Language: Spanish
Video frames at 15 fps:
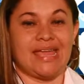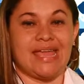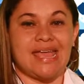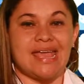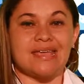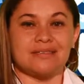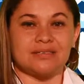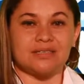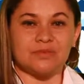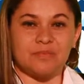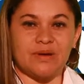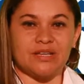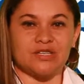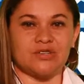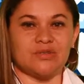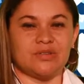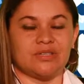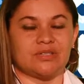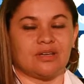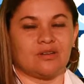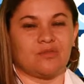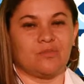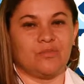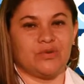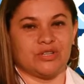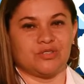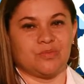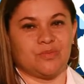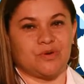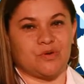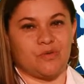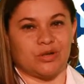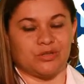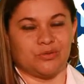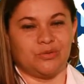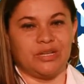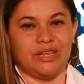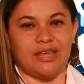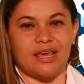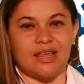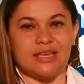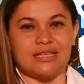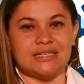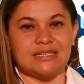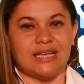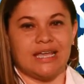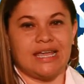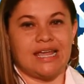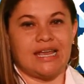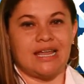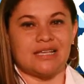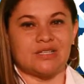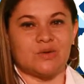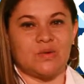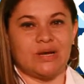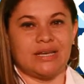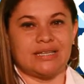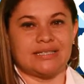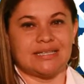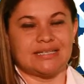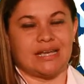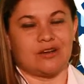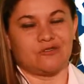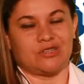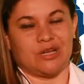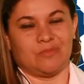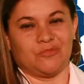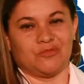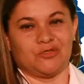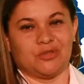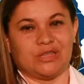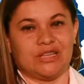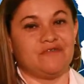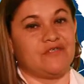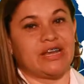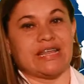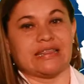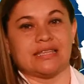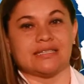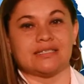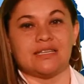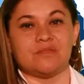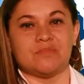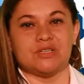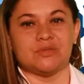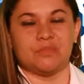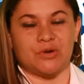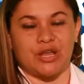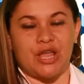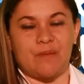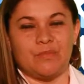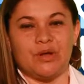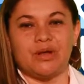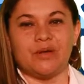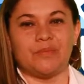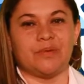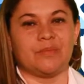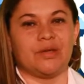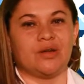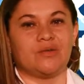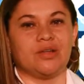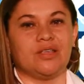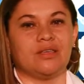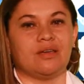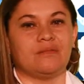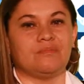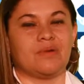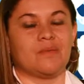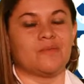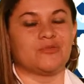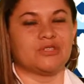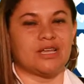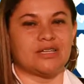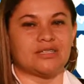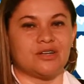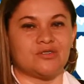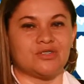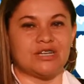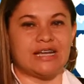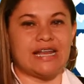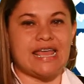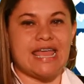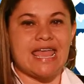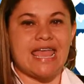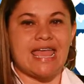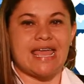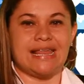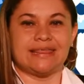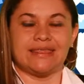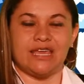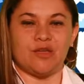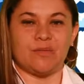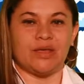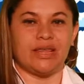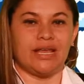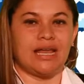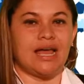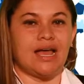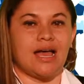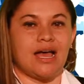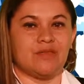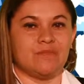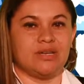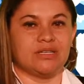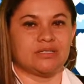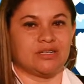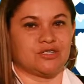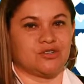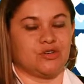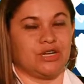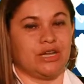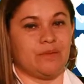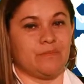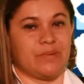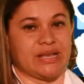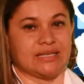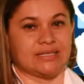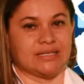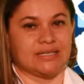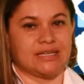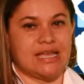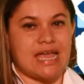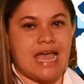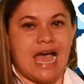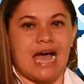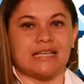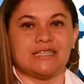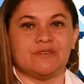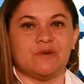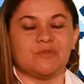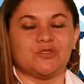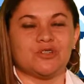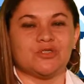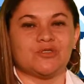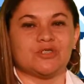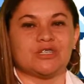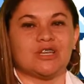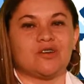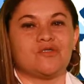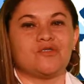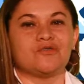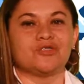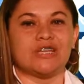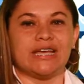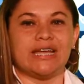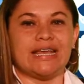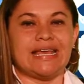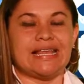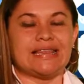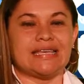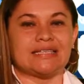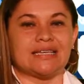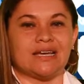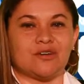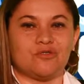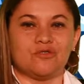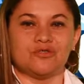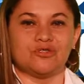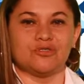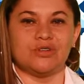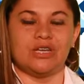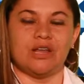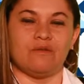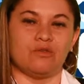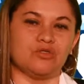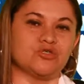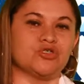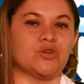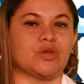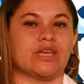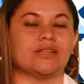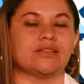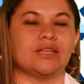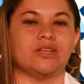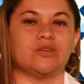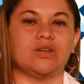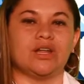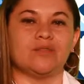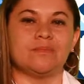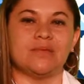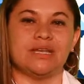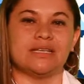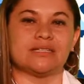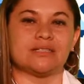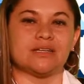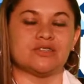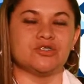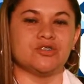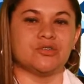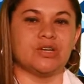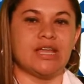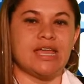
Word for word: Este espacio está compuesto por cuatro unidades, las cuales desarrollamos diferentes temas. Por ejemplo, en la primera unidad vamos a desarrollar el tema de la administración y la empresa. Allí vamos entonces a conocer el desarrollo y la evolución que ha tenido la administración